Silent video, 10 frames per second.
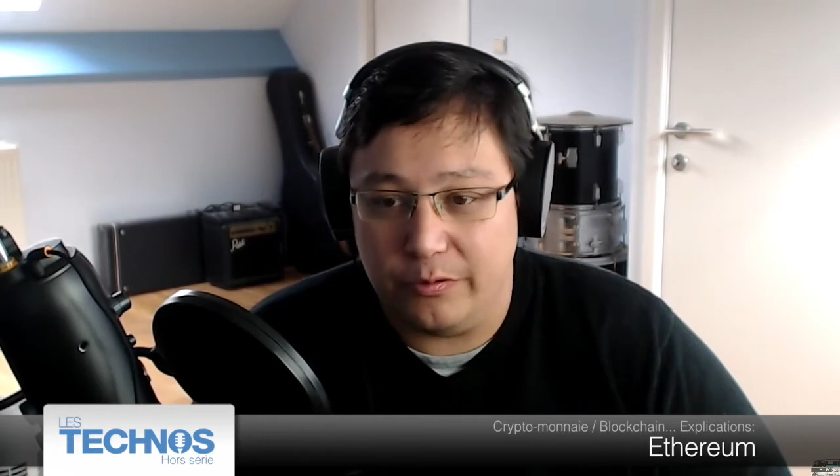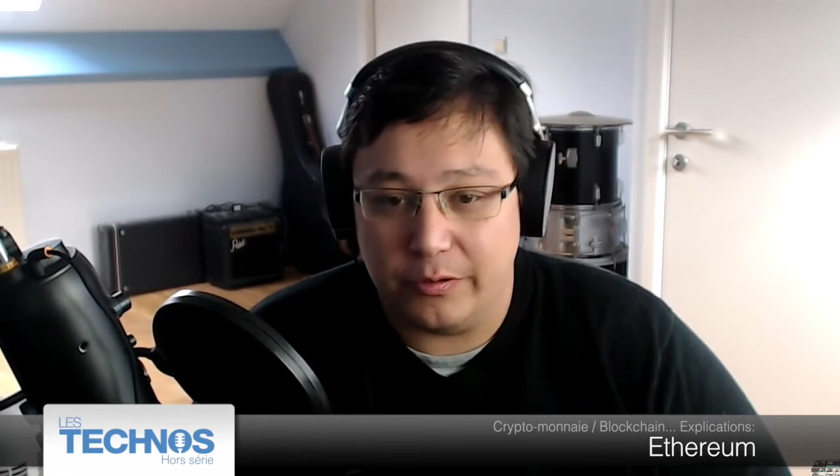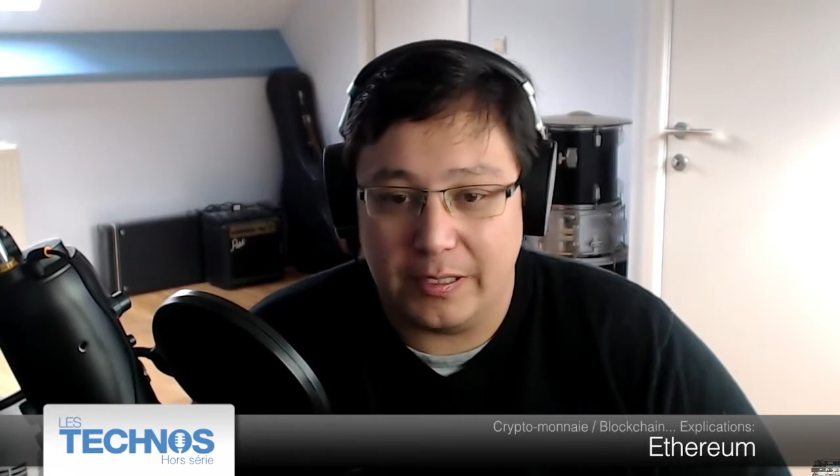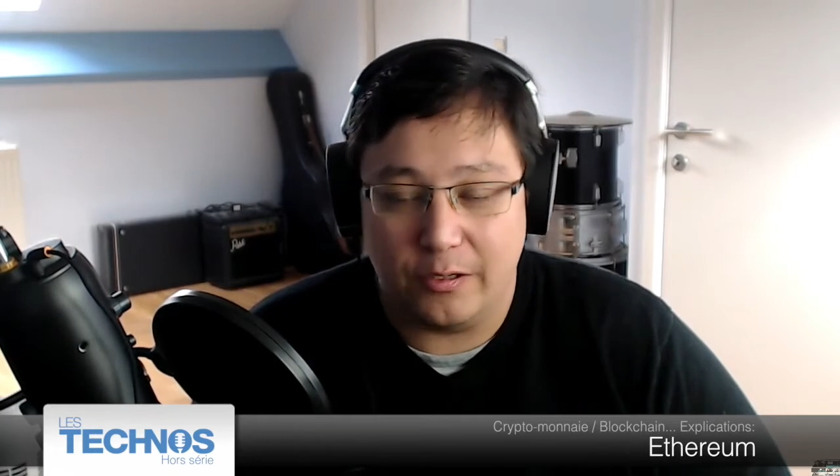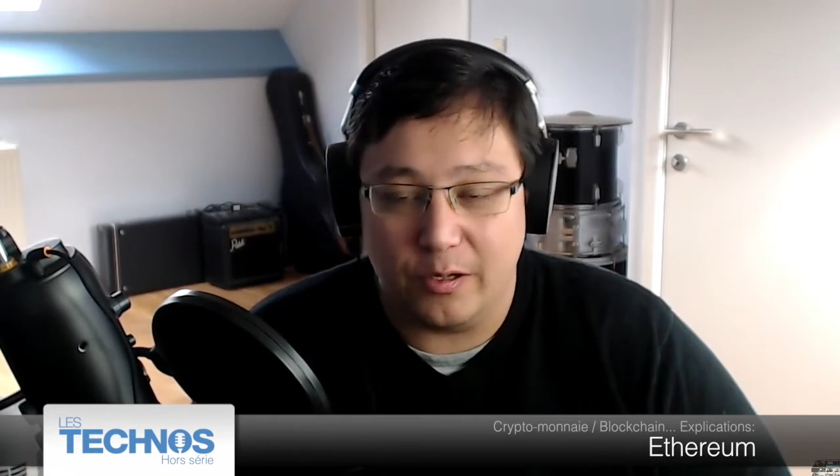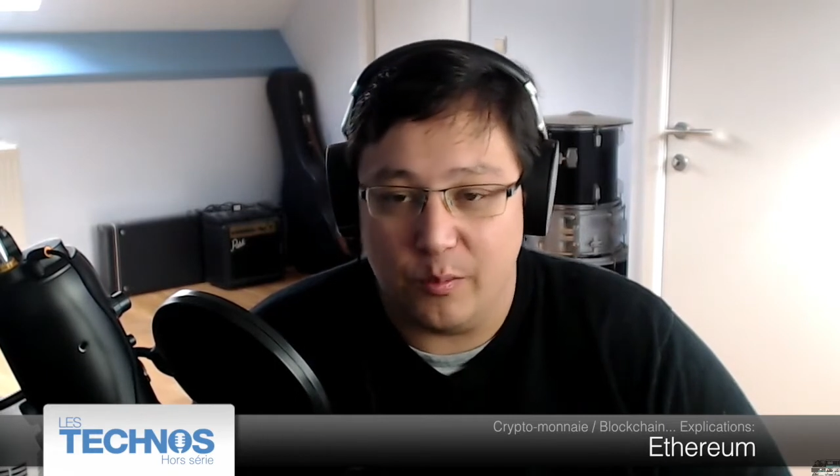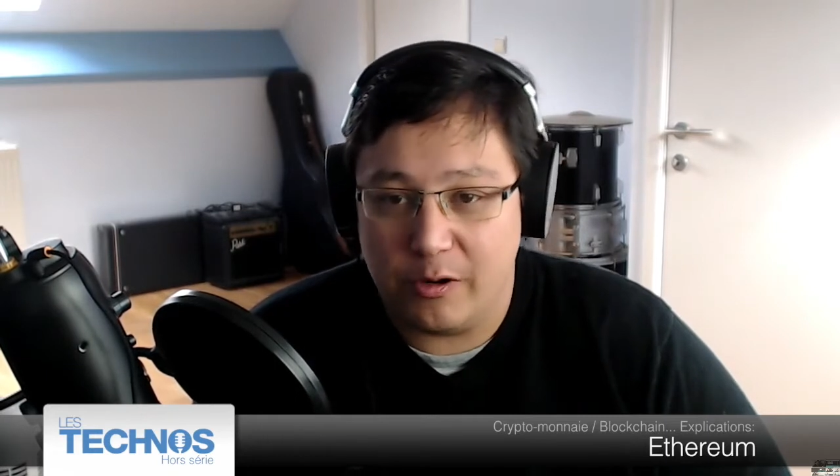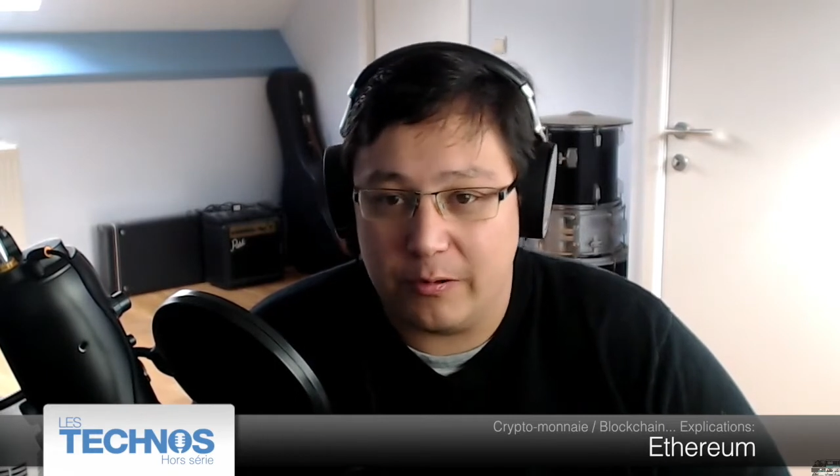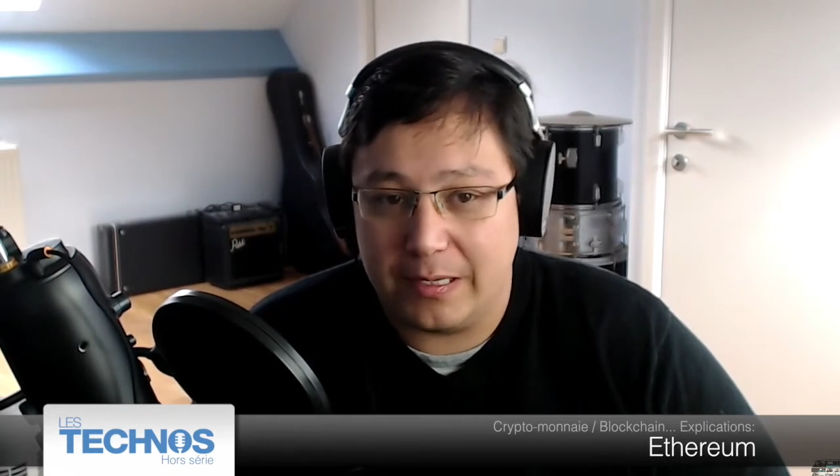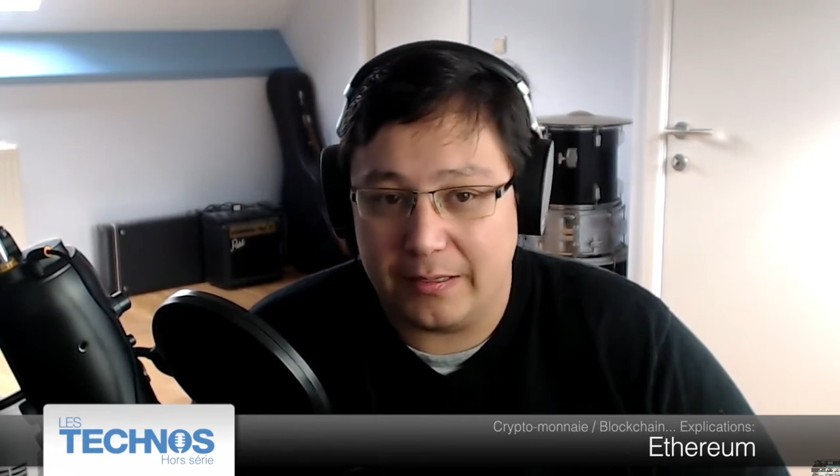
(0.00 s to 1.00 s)
quelques mois ou
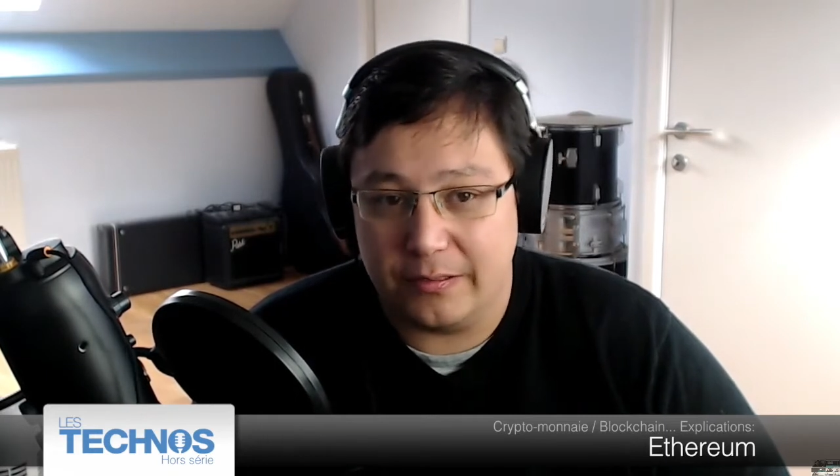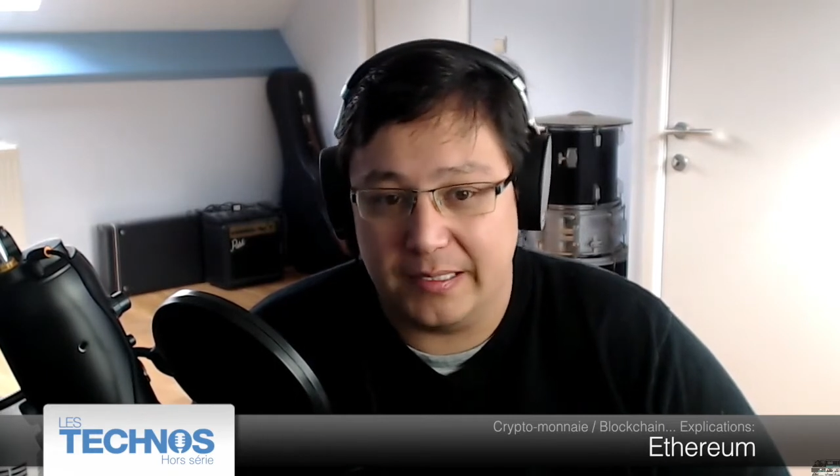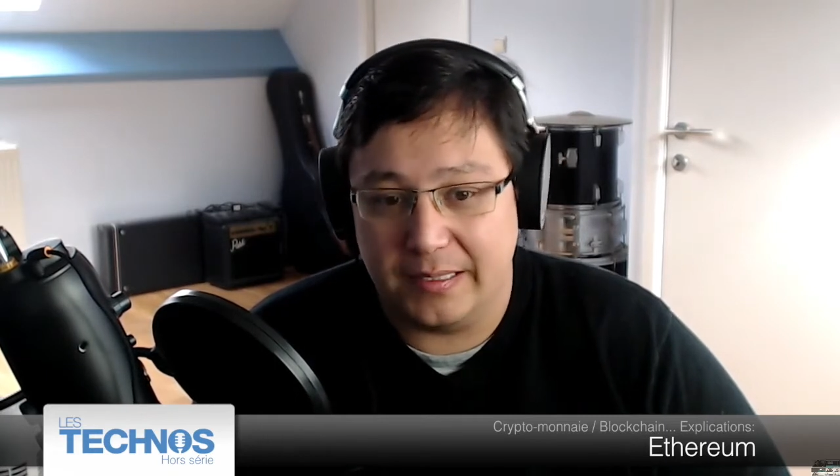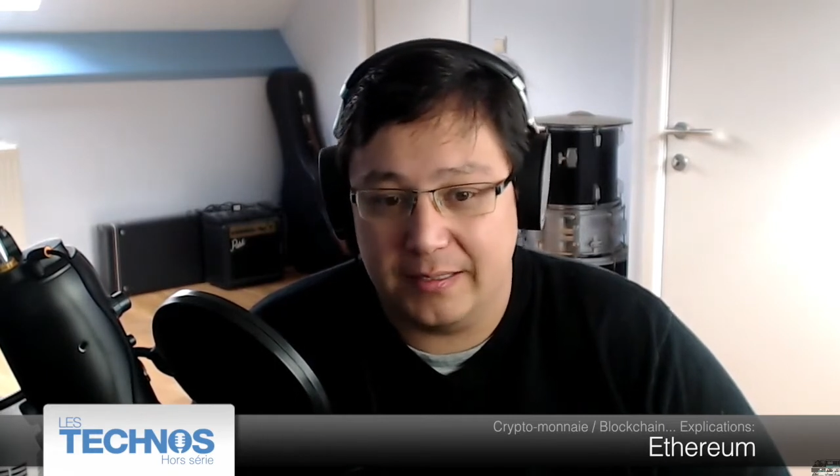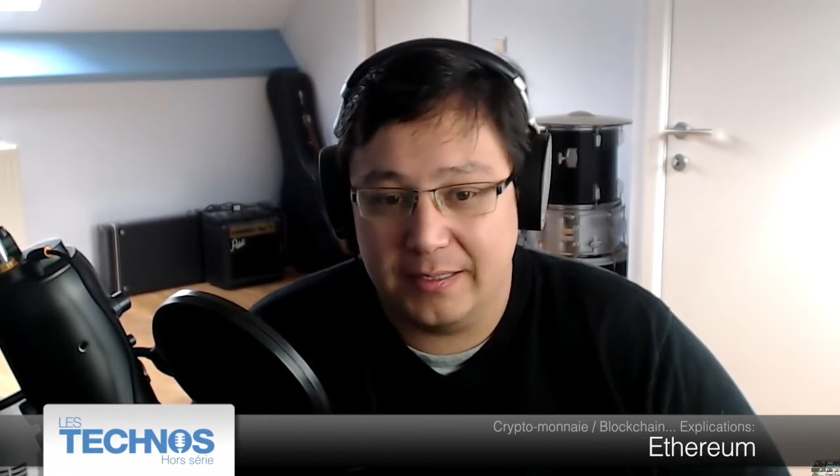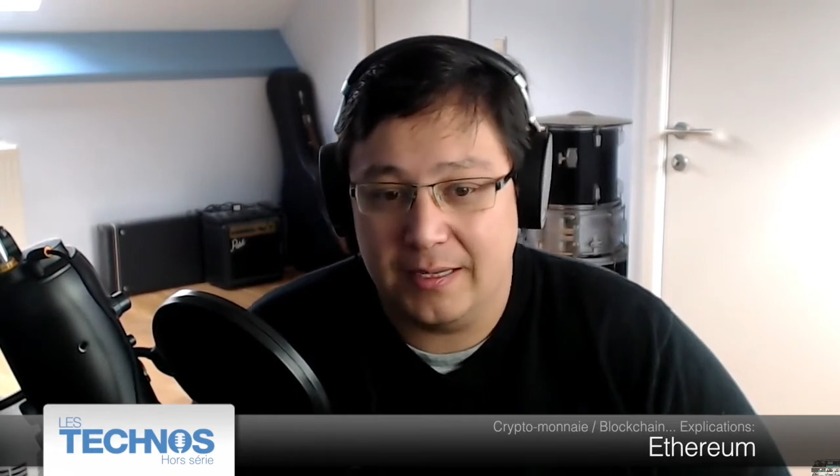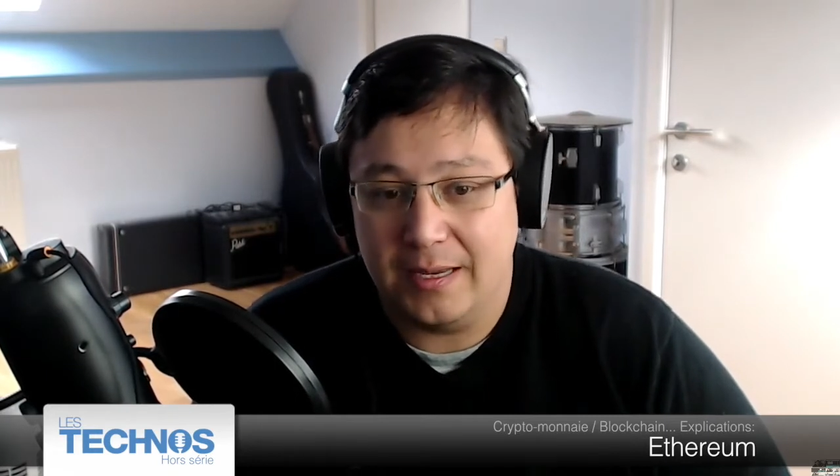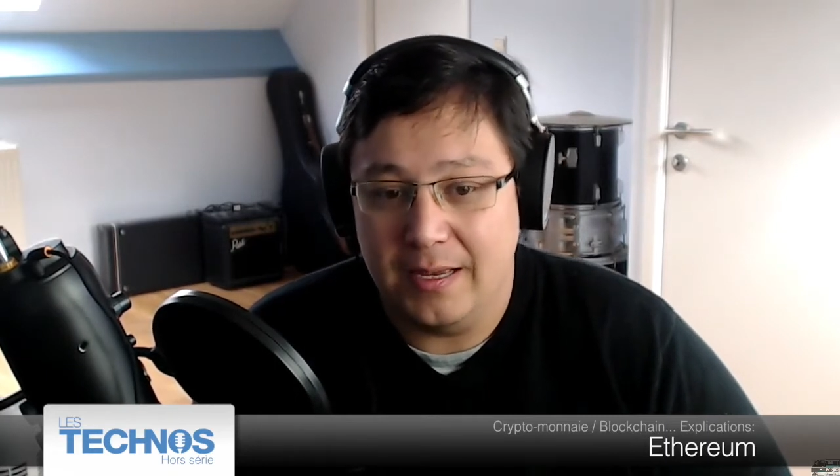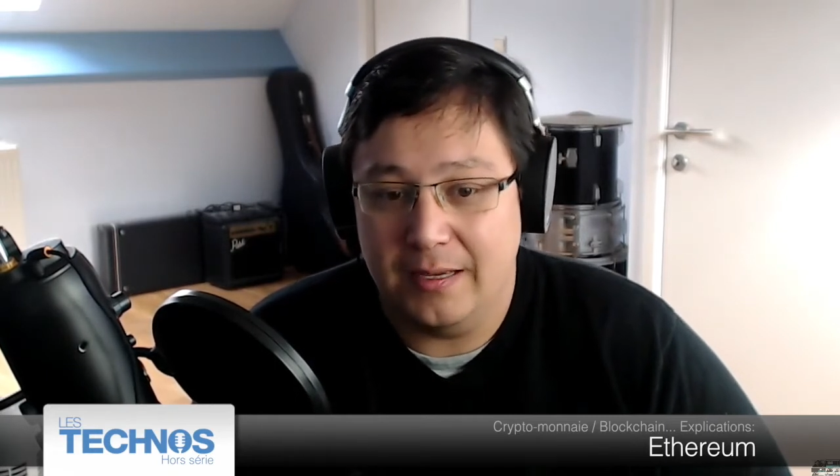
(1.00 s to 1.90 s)
quelques années, hmm.